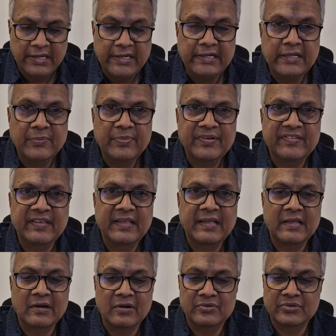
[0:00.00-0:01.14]
என்டிபிசி
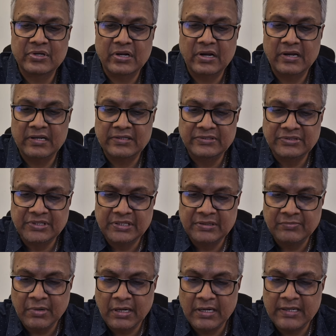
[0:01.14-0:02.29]
கிர்லோஸ்கர் ஆயில் இன்ஜின்
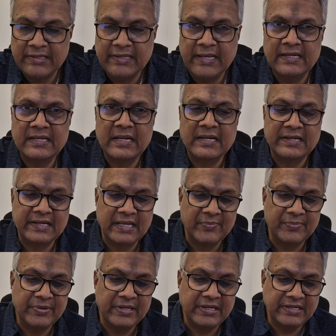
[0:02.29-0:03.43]
பாரதி ஏர்டெல் அண்ட்
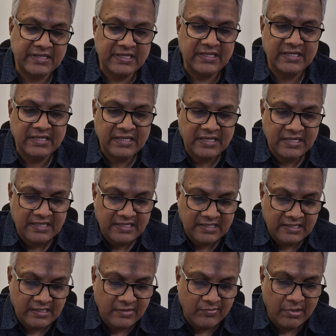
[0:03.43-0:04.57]
கேபிஐடி
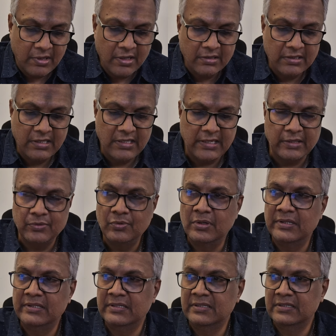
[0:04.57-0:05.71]
இதெல்லாம் பிளாக் டீல்
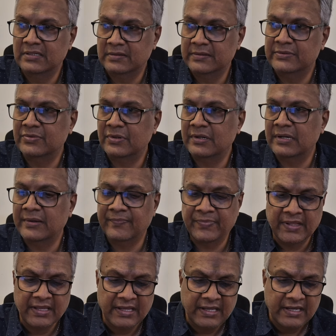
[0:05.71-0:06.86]
நடந்துள்ளது அப்படின்னு சொல்லலாம்
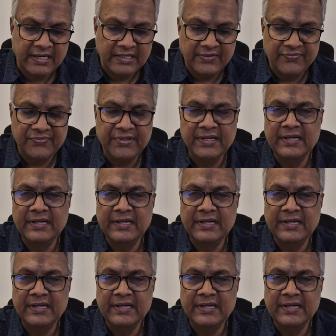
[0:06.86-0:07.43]
நிஃப்டி